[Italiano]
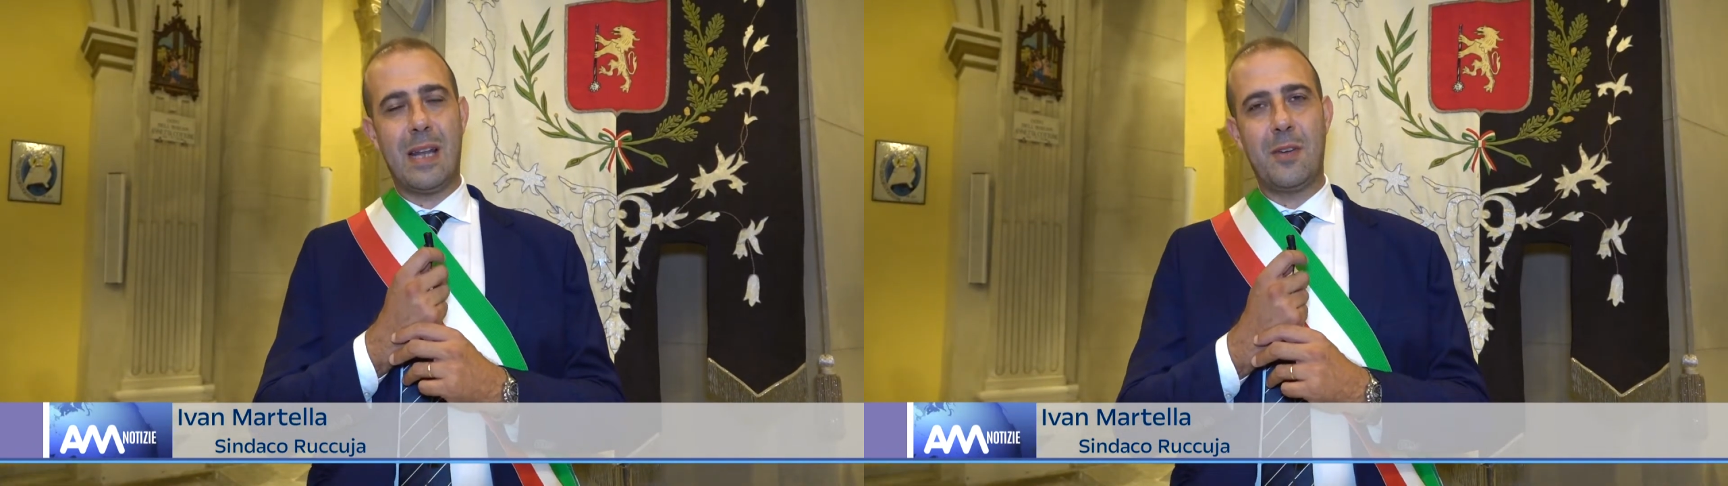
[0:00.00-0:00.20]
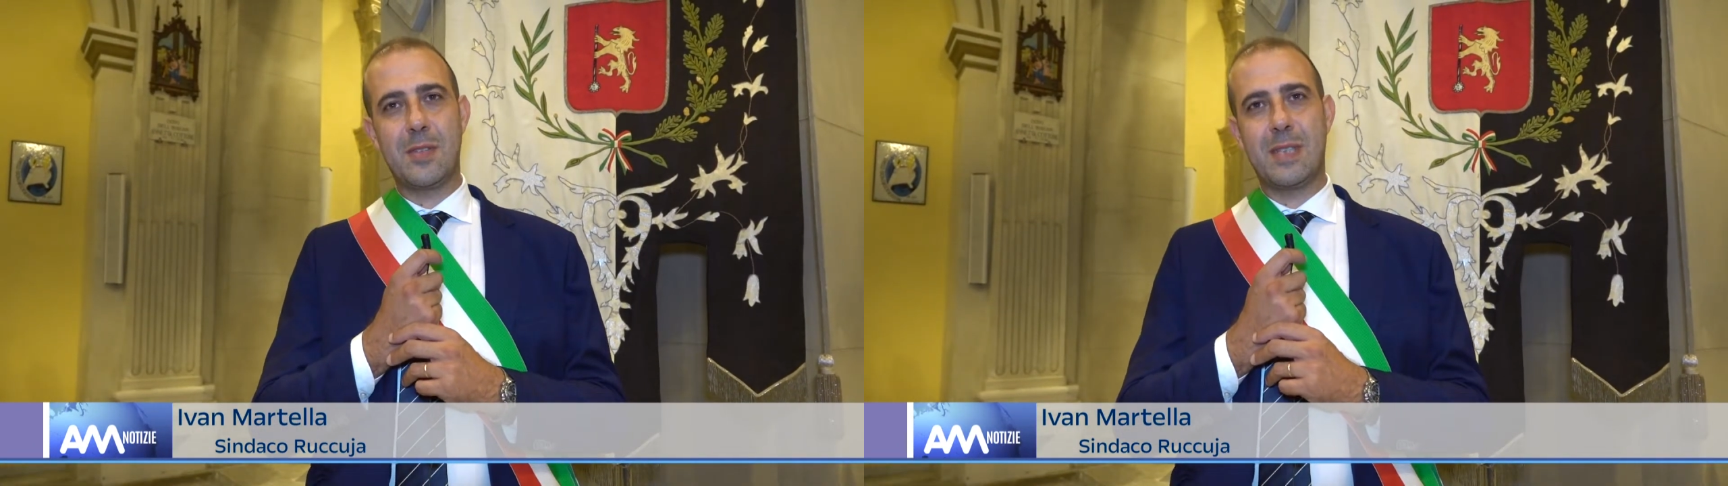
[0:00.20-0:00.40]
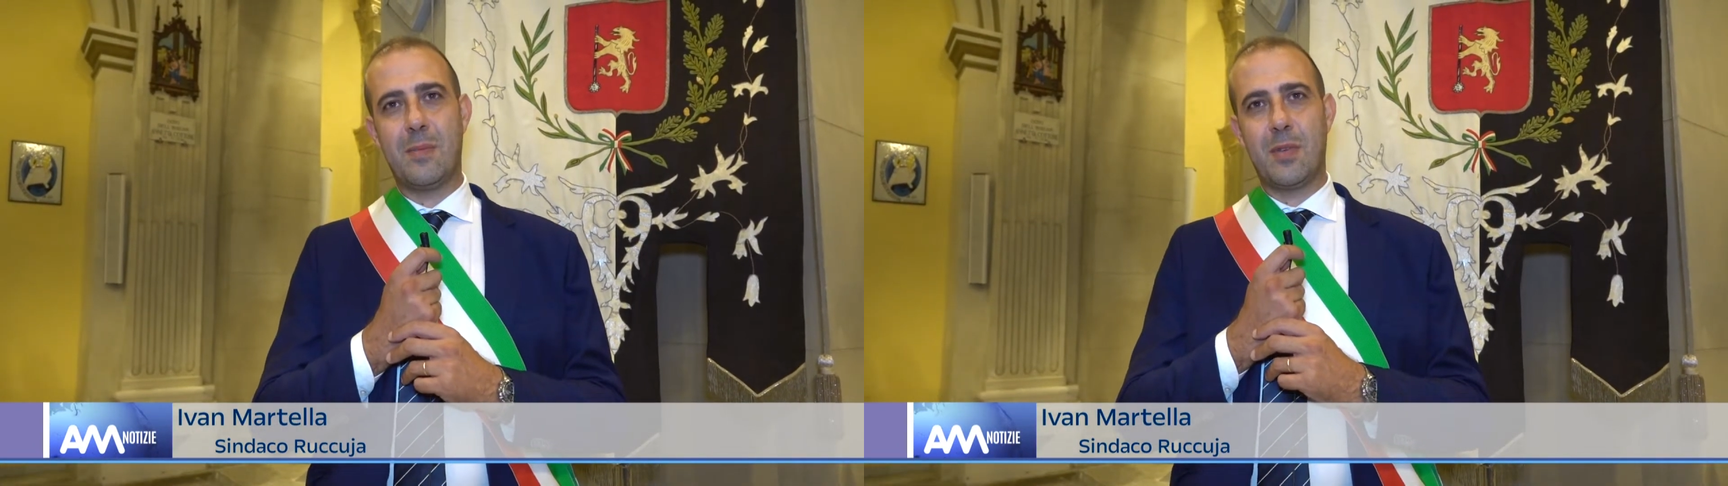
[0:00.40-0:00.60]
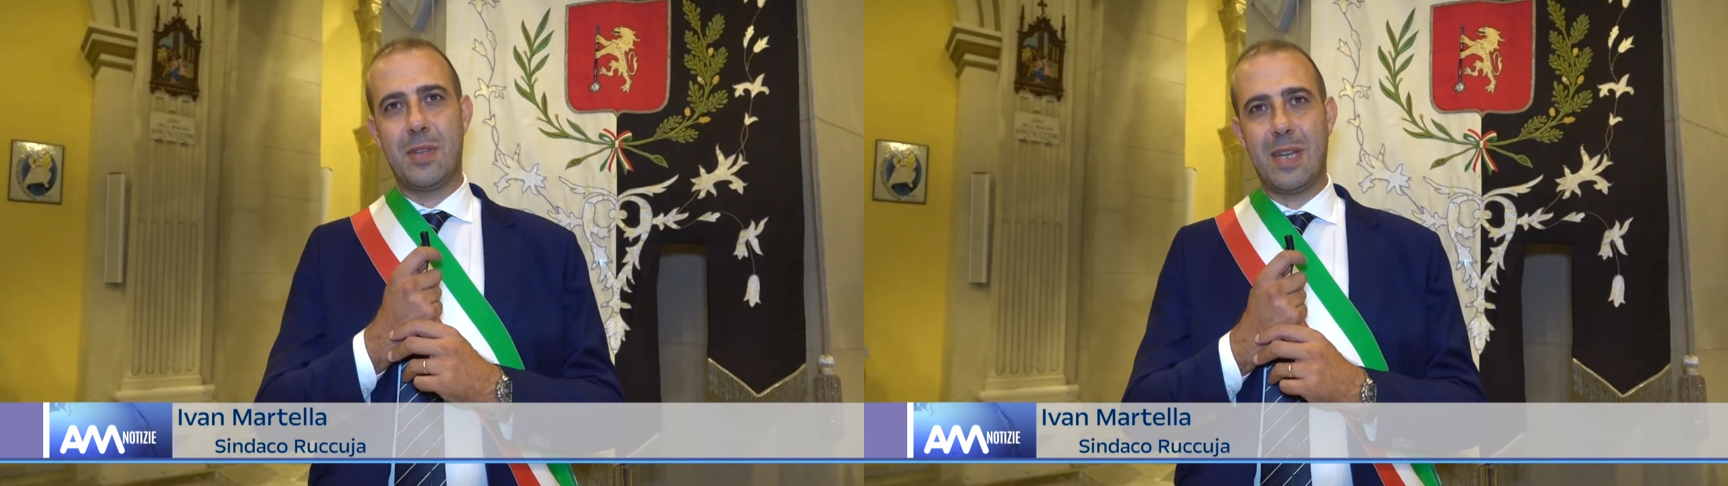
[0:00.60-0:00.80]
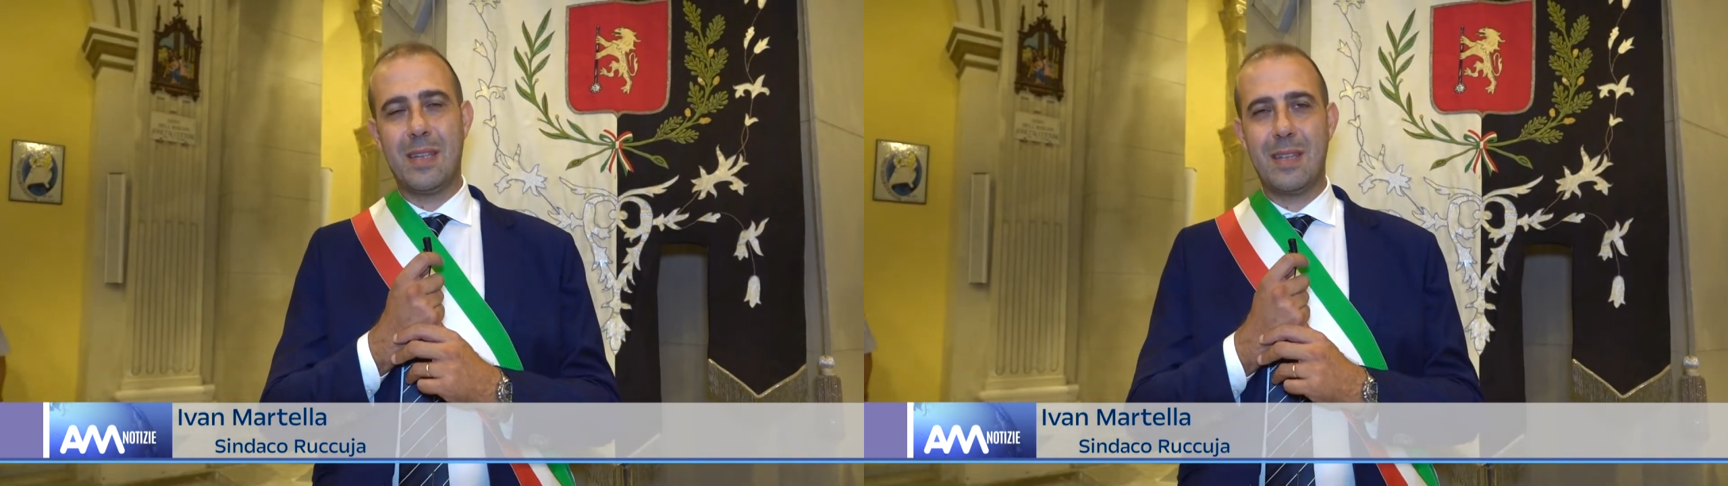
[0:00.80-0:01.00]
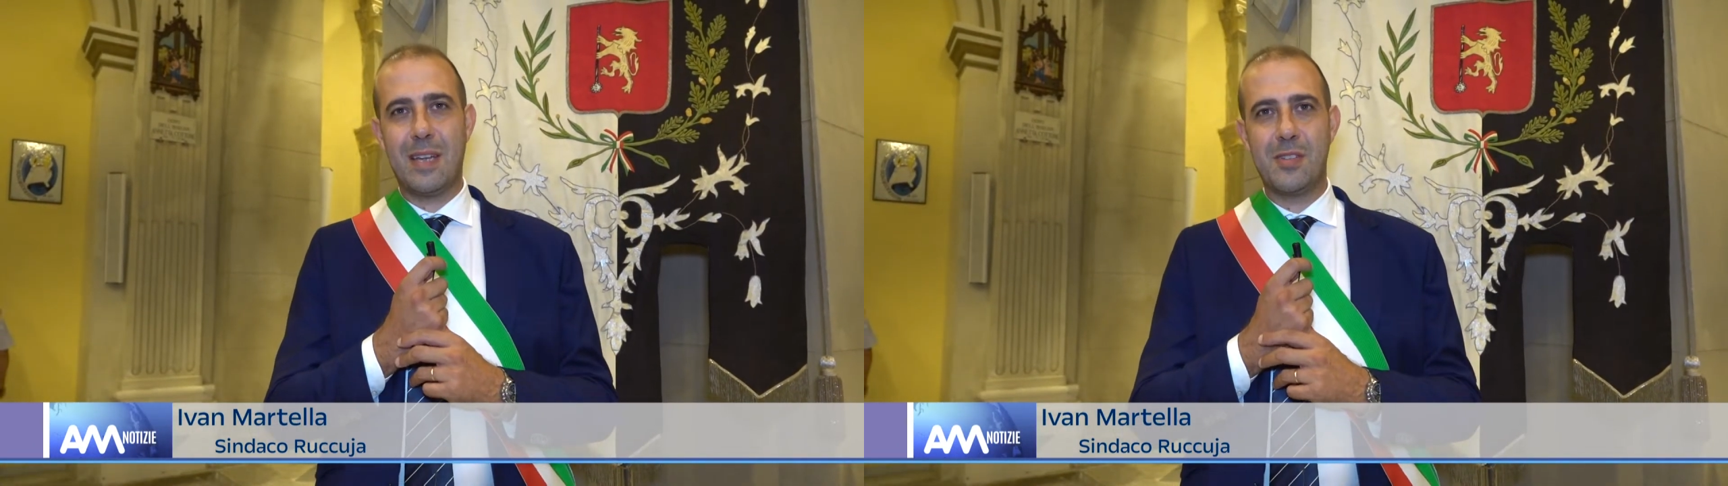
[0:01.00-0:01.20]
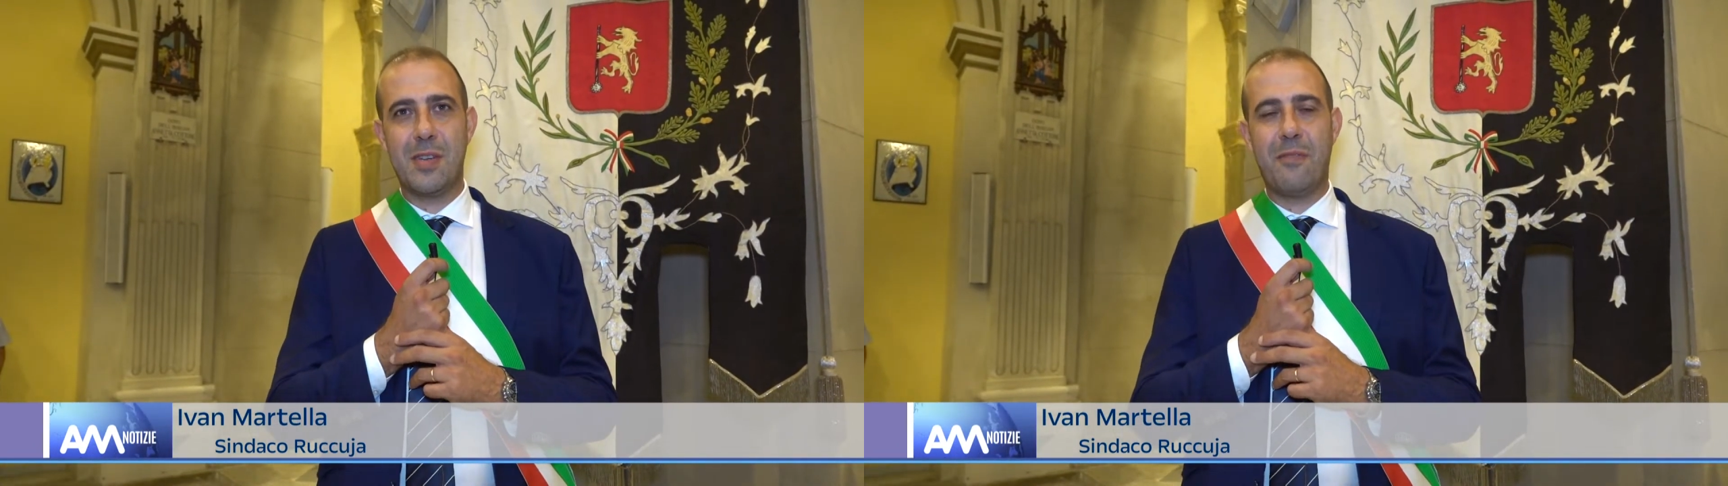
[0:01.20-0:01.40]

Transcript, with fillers: la nostra protettrice,